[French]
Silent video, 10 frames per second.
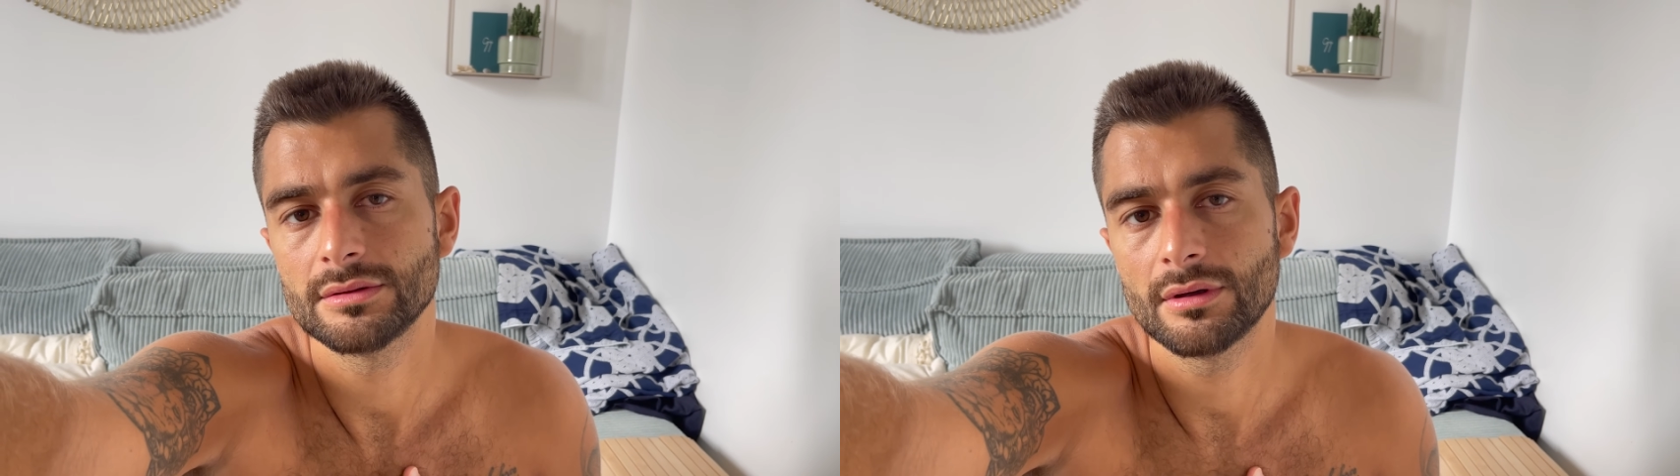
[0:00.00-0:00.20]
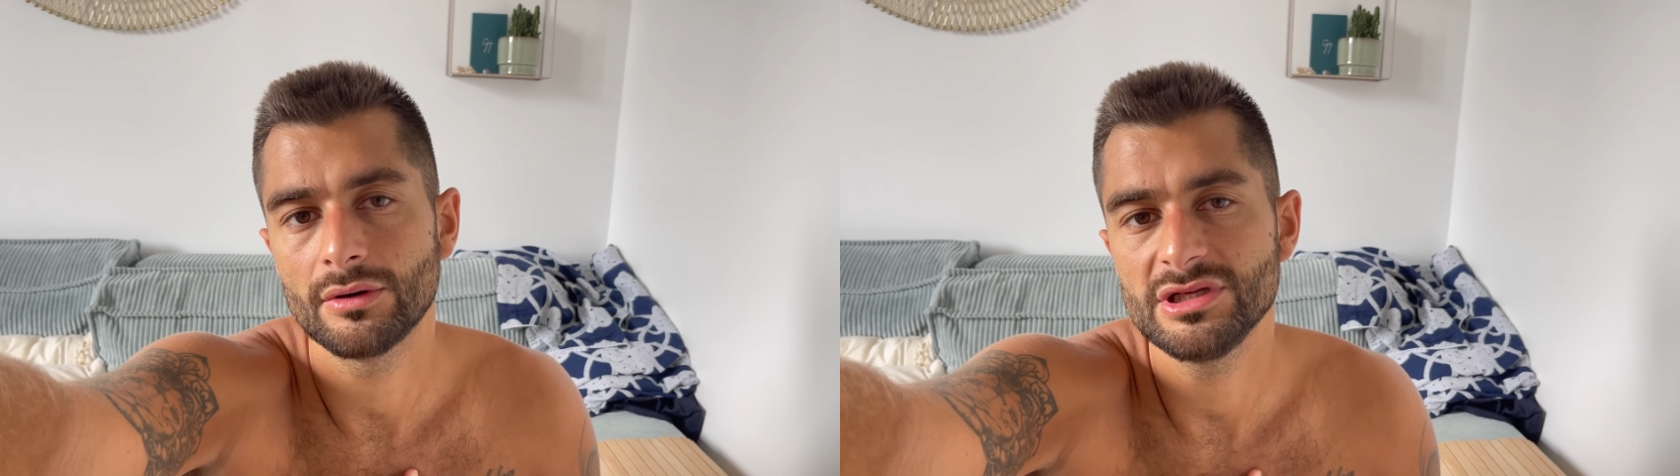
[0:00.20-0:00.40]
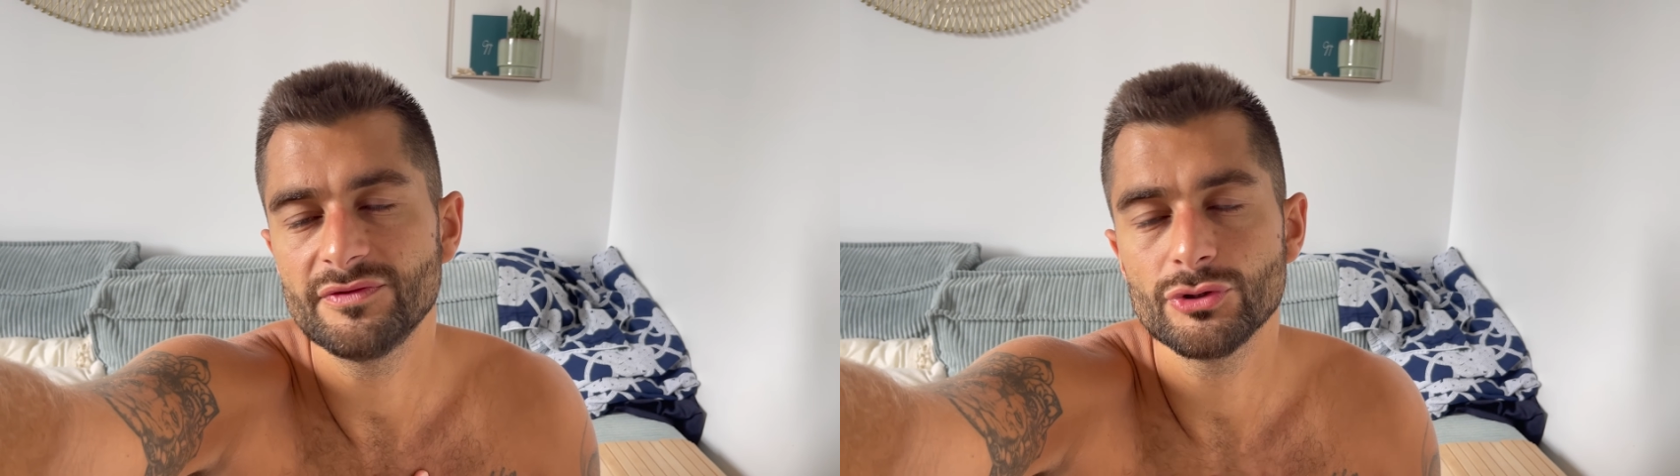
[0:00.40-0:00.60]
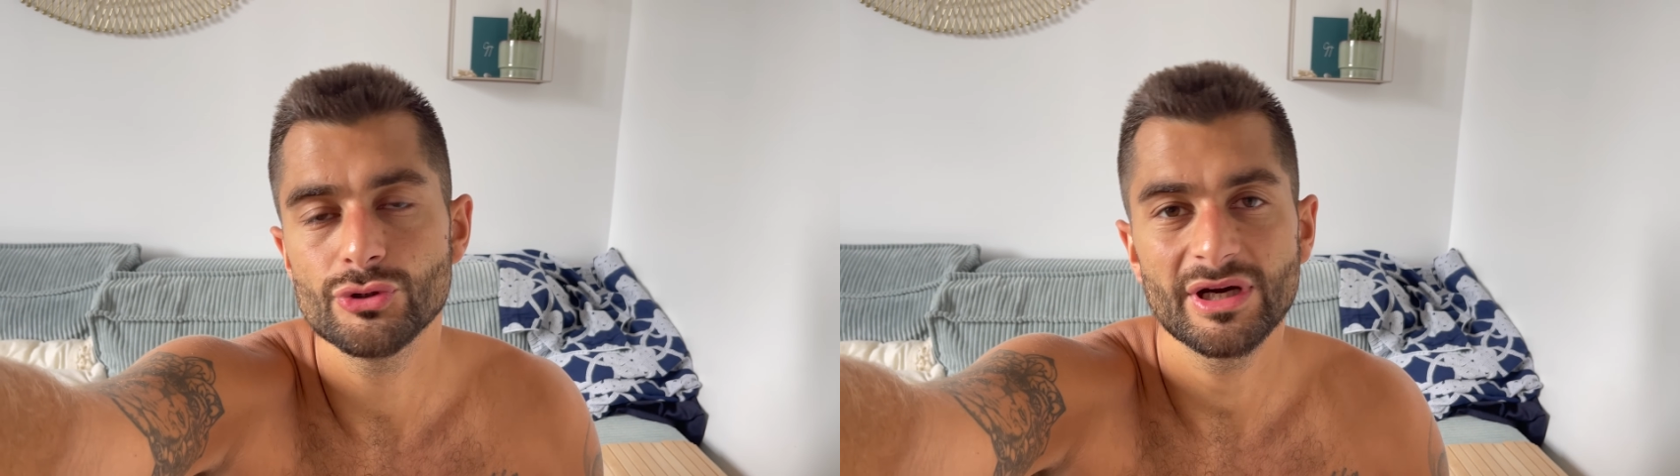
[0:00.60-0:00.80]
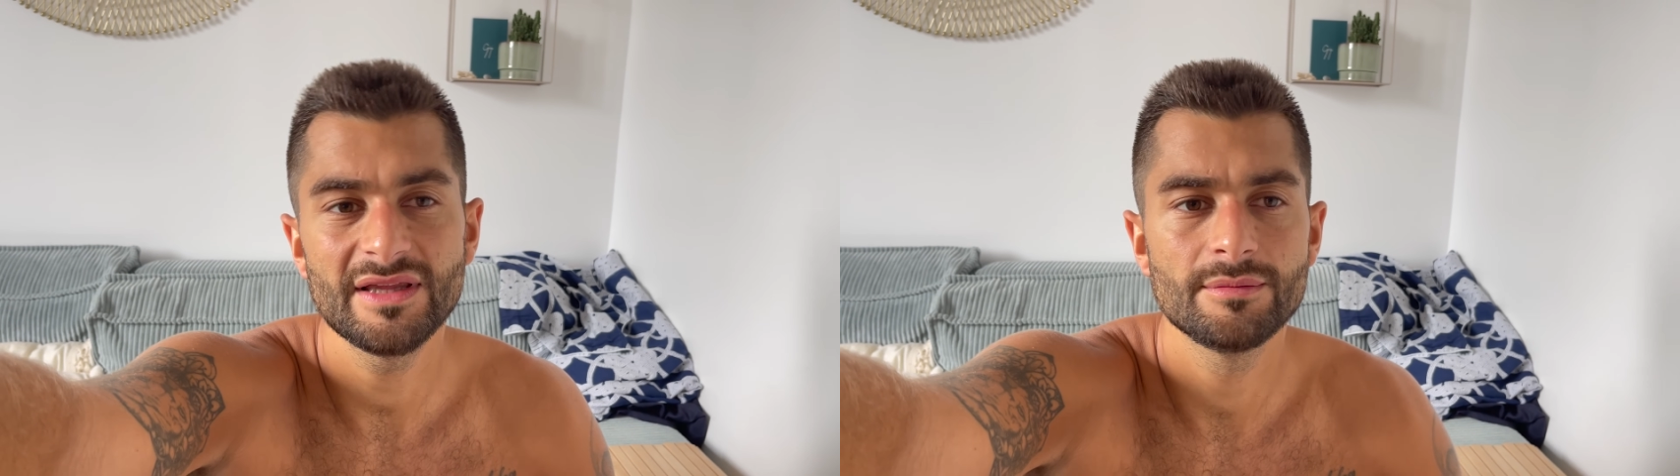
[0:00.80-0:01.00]
au niveau du
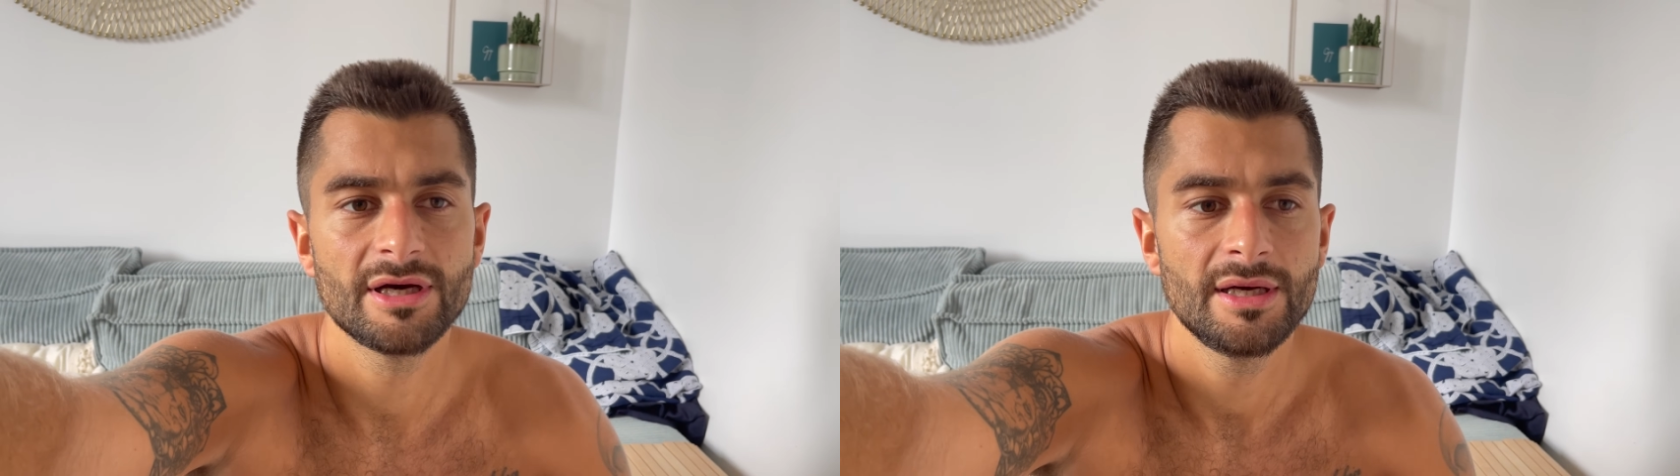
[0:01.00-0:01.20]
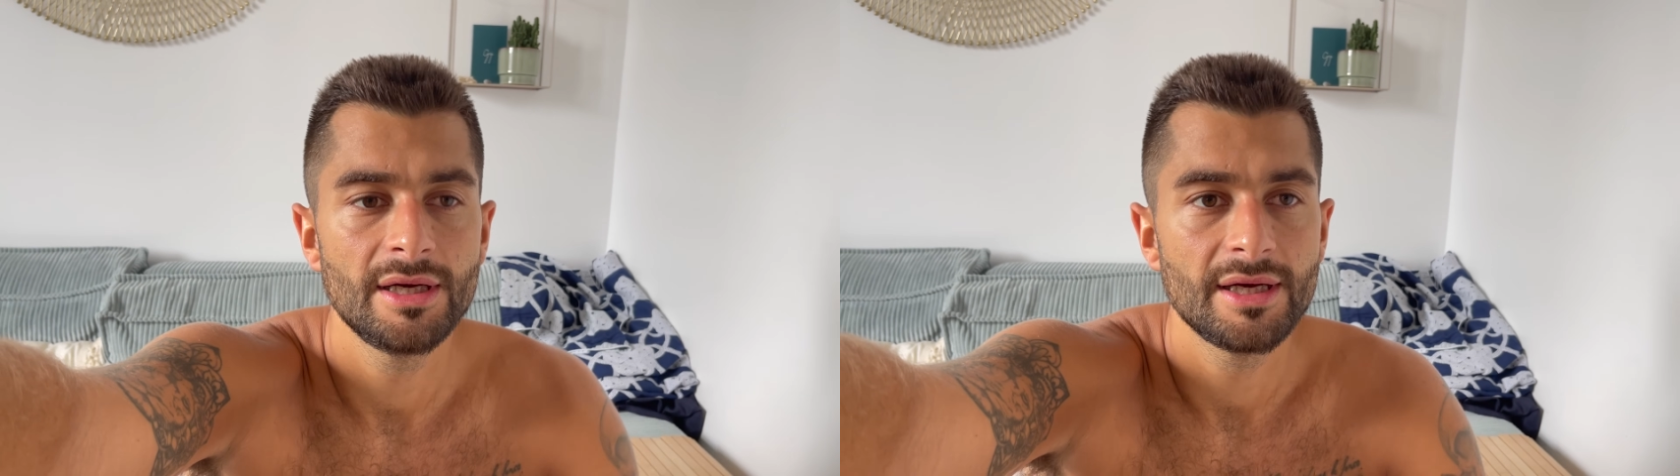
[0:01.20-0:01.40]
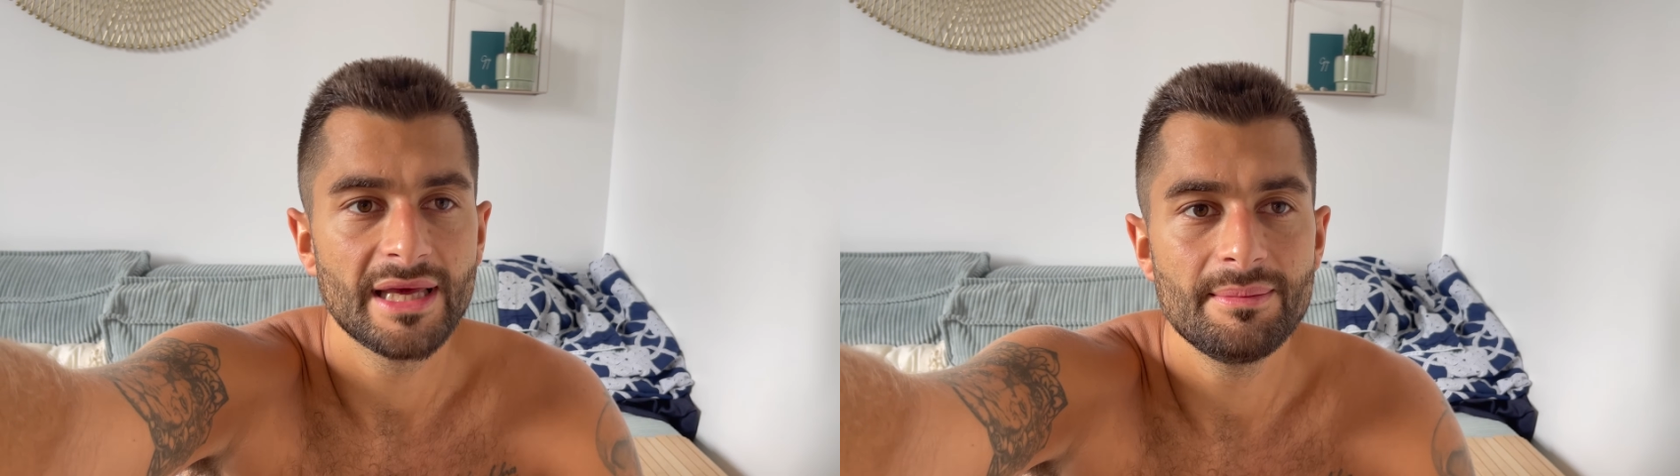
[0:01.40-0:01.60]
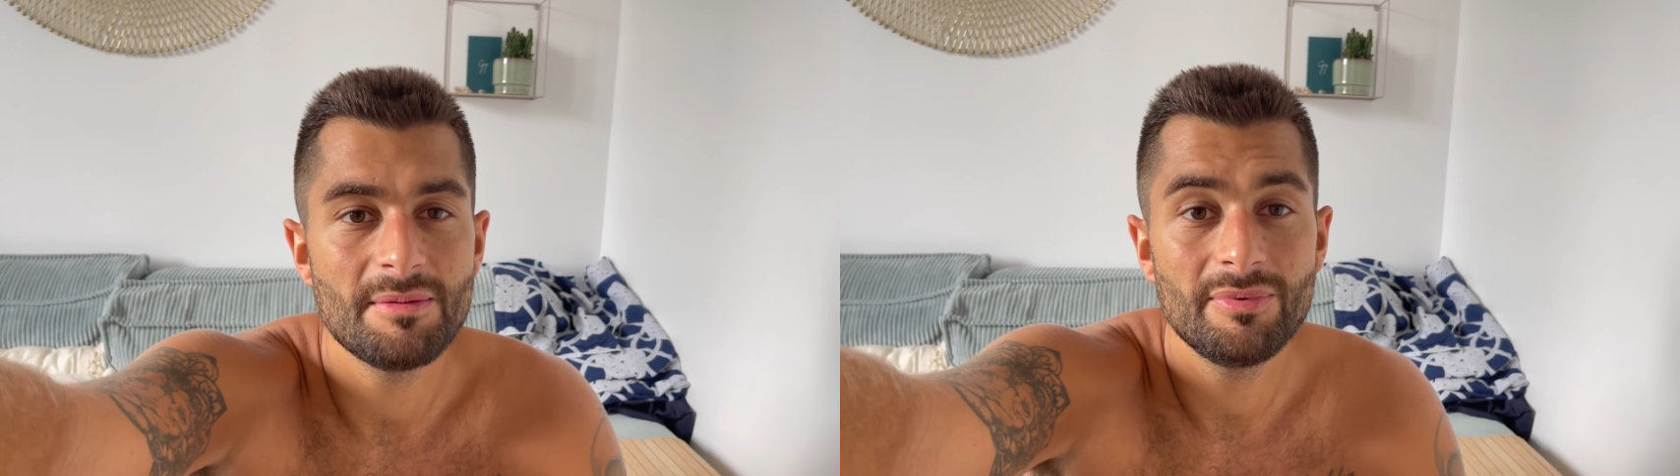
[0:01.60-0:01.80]
rythme, et